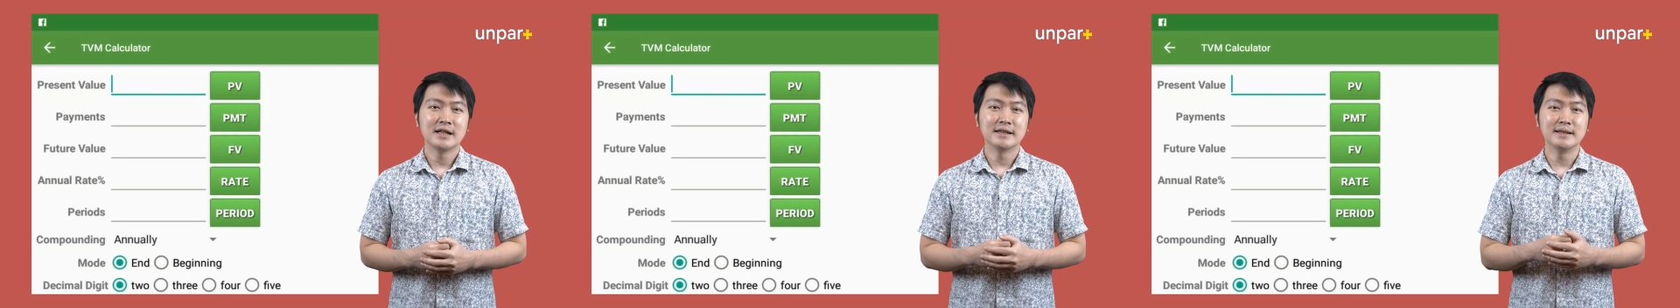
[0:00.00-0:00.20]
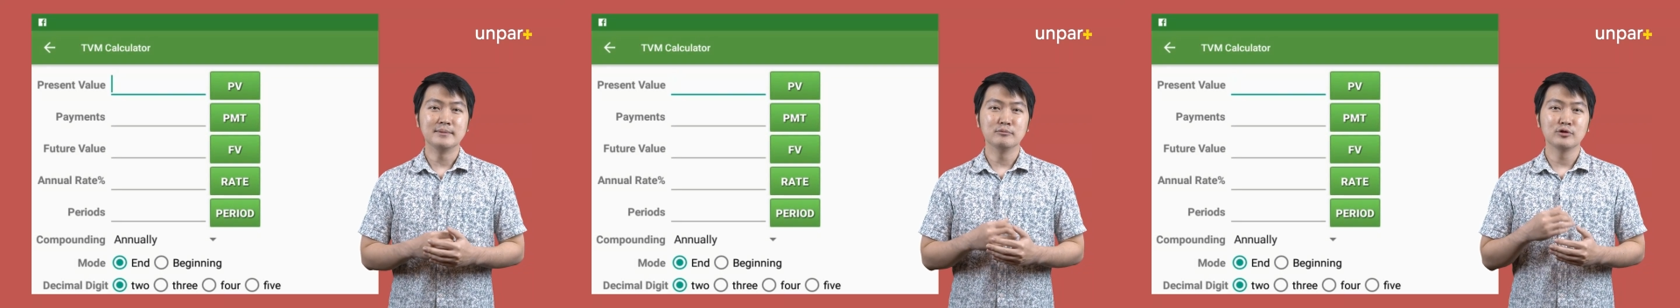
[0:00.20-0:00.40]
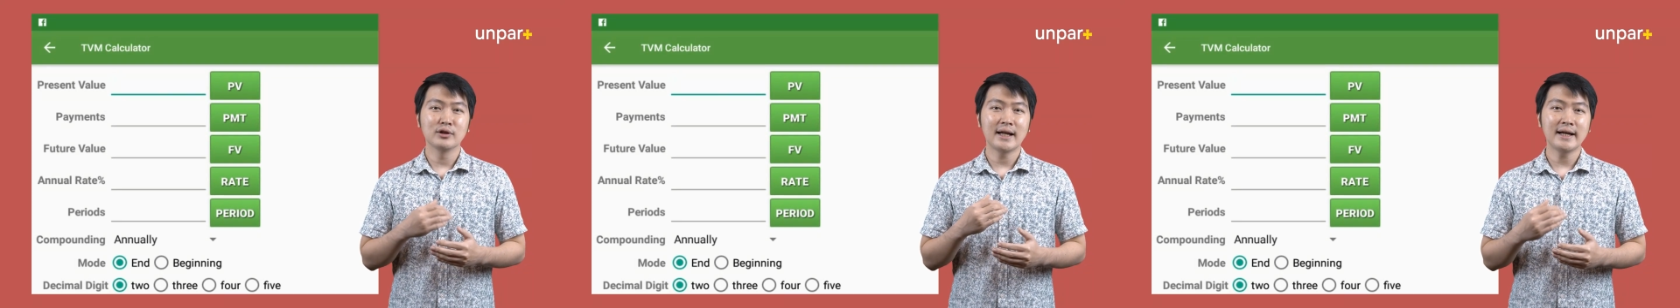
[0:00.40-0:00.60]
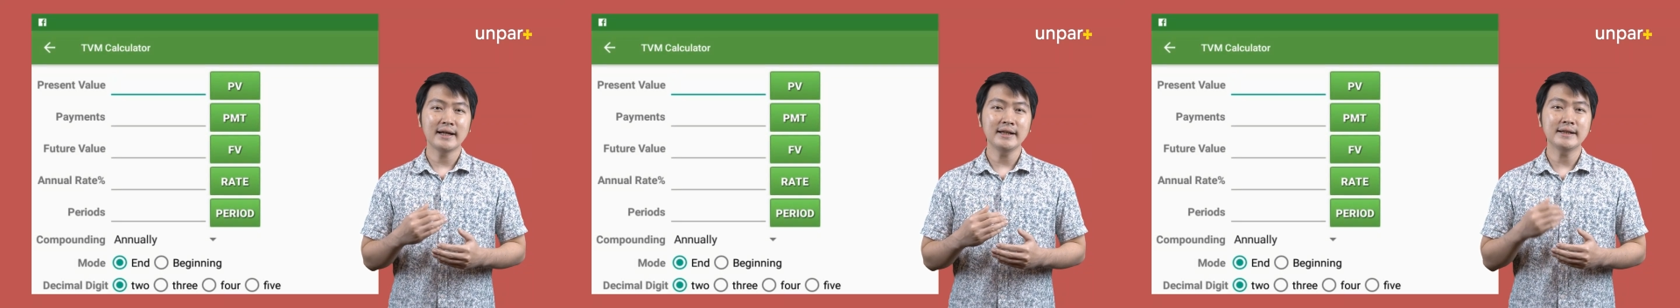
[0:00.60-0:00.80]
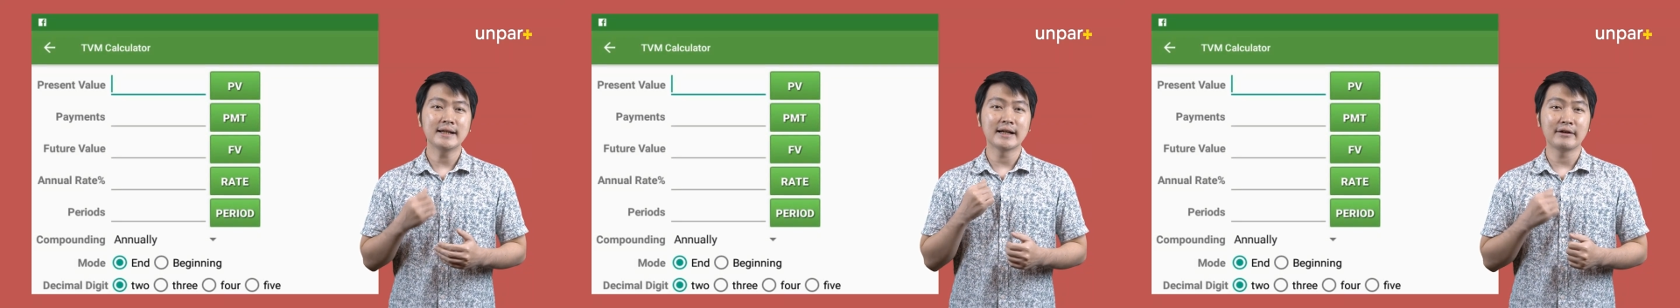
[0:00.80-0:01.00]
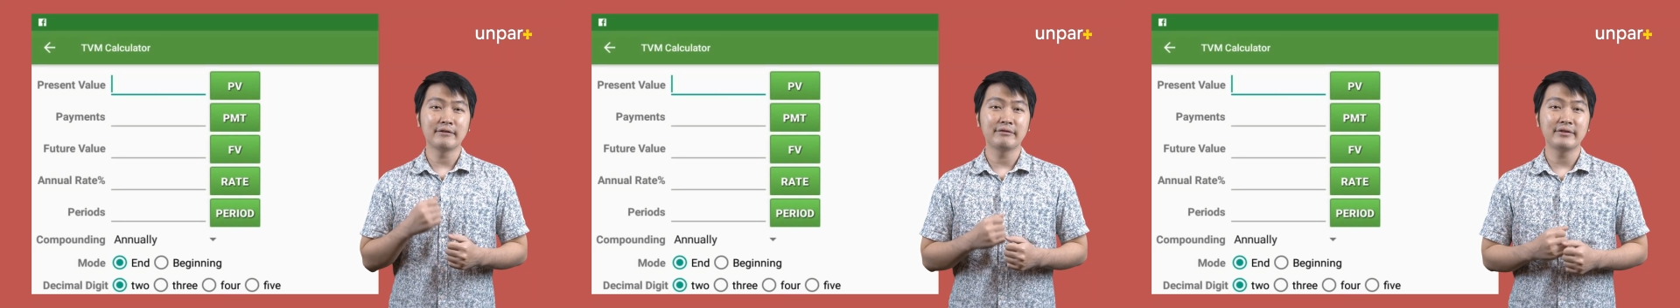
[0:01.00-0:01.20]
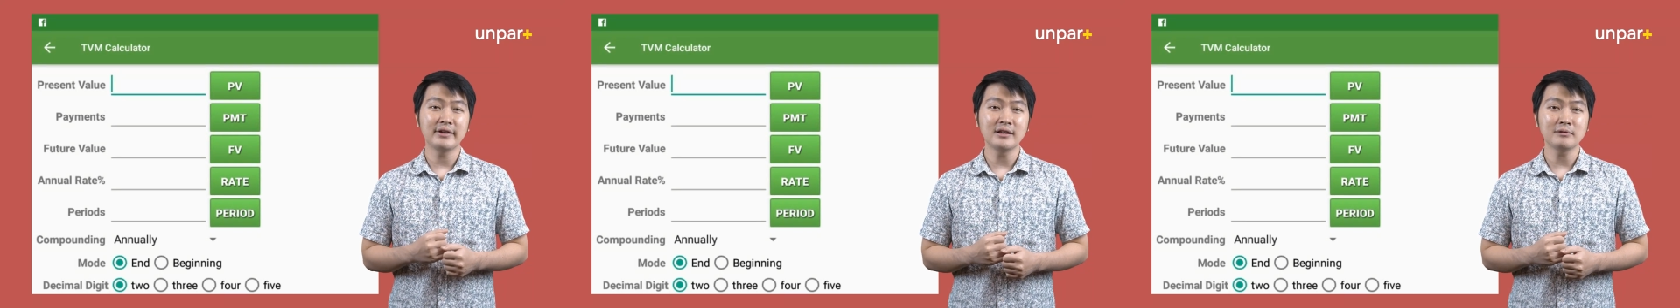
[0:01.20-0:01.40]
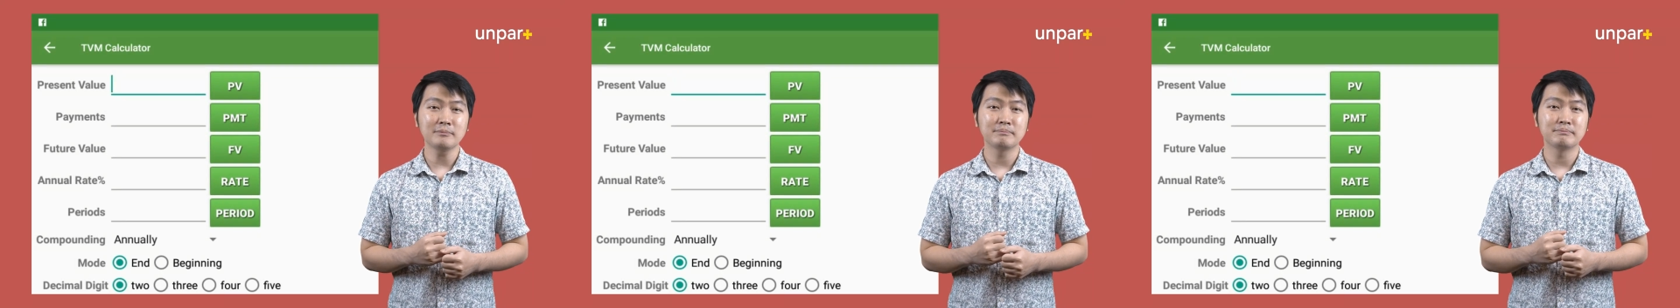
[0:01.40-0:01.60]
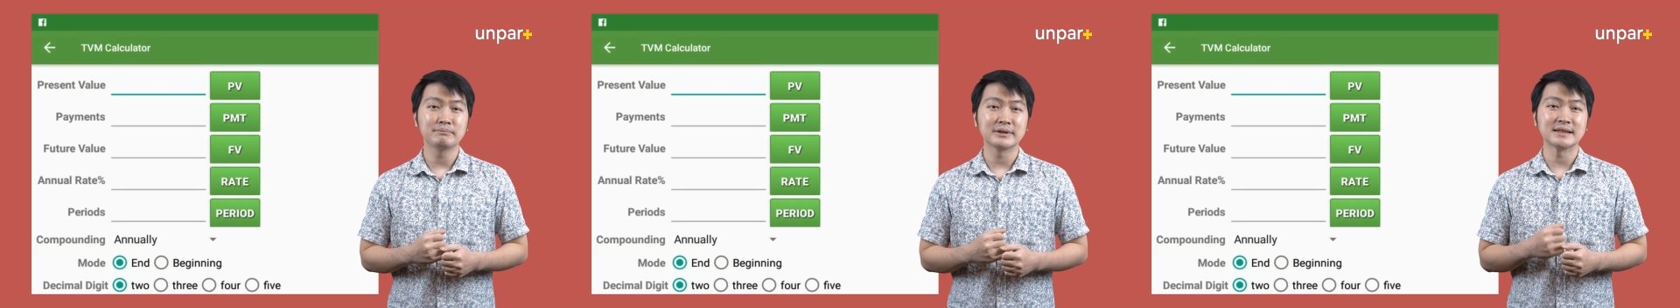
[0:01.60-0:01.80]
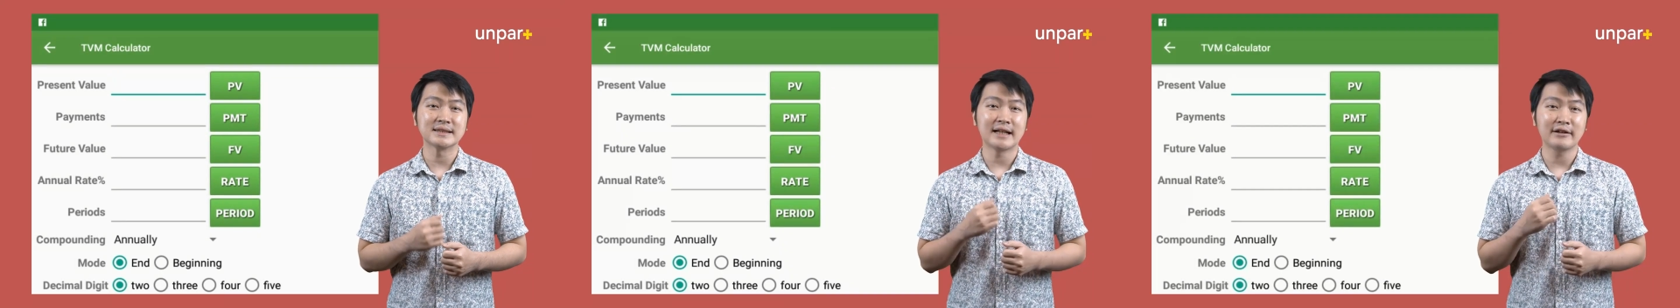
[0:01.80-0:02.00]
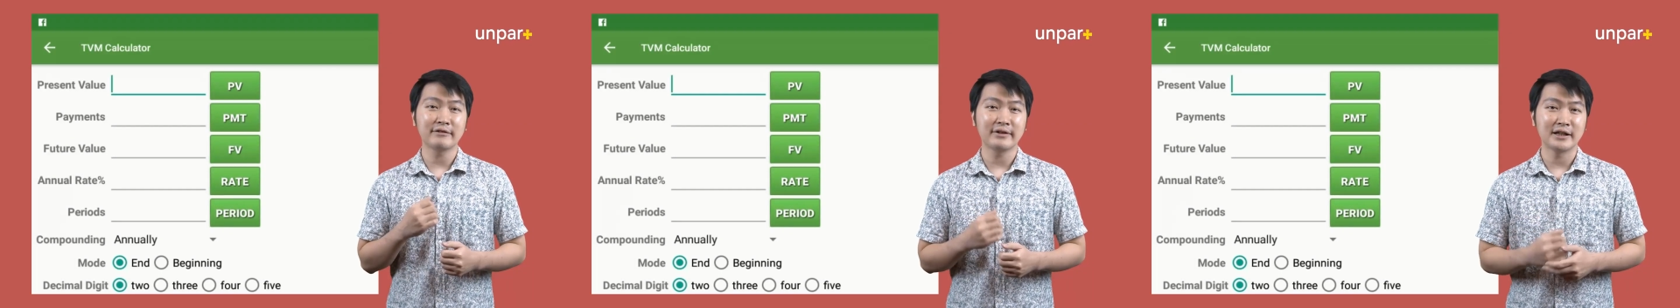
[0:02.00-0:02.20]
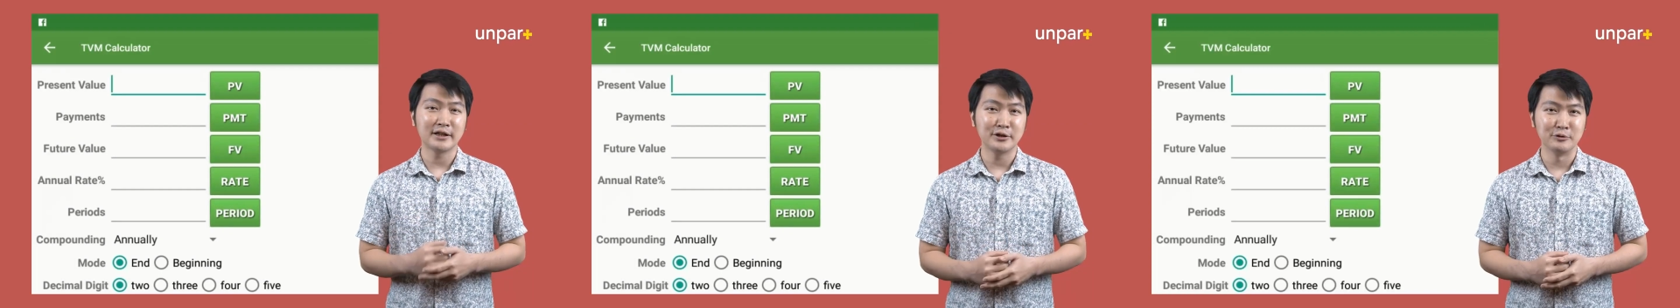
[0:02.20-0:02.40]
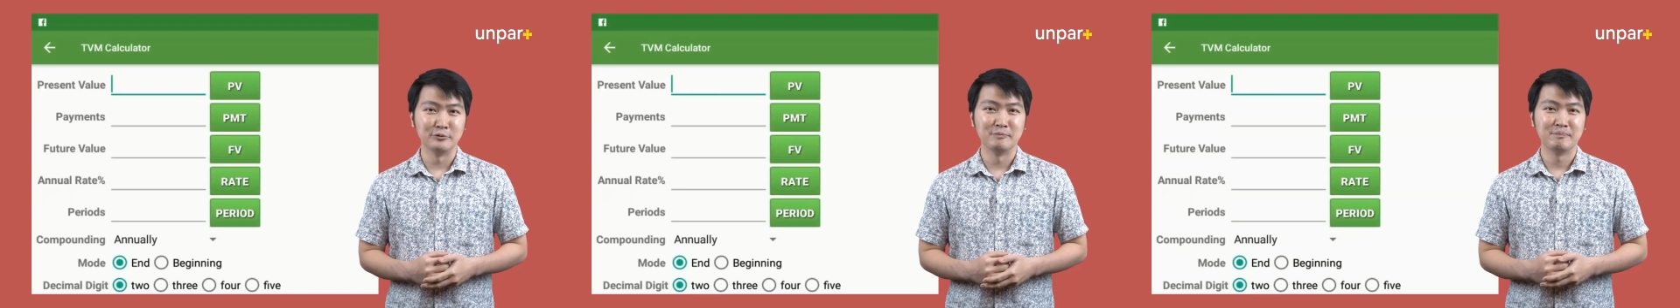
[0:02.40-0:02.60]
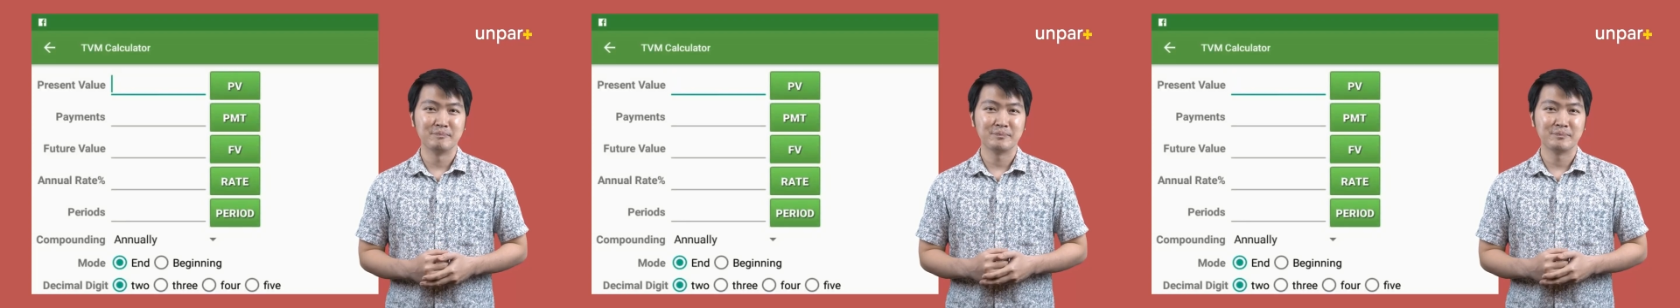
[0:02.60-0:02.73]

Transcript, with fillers: Dimulai dari field present value.